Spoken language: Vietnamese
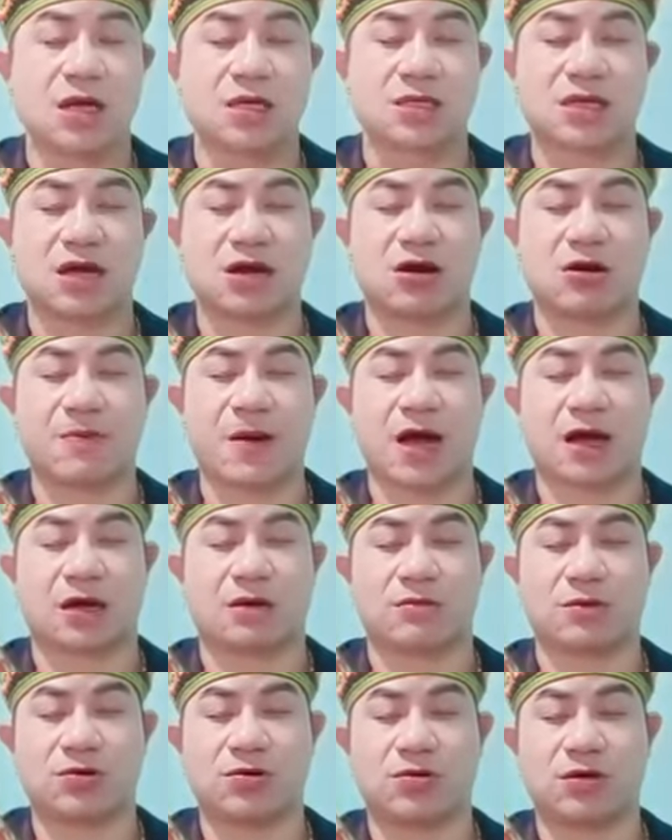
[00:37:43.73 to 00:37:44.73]
xeo phật
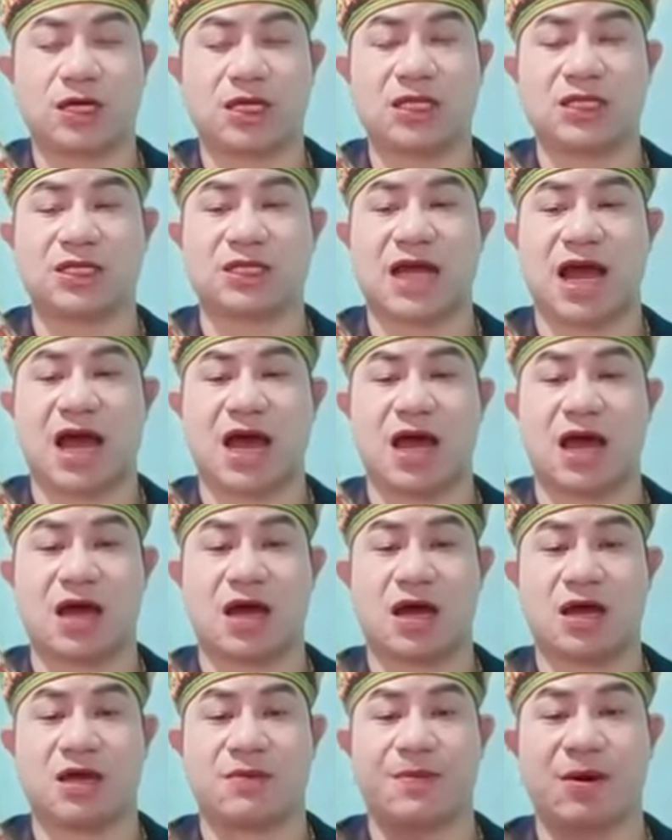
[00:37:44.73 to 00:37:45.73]
bộ kinh
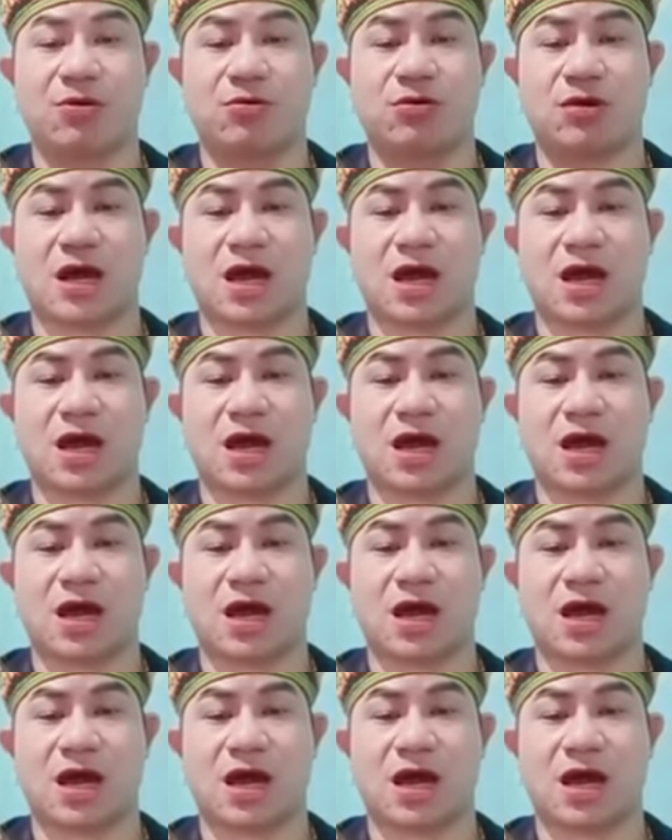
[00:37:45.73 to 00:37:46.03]
đài bao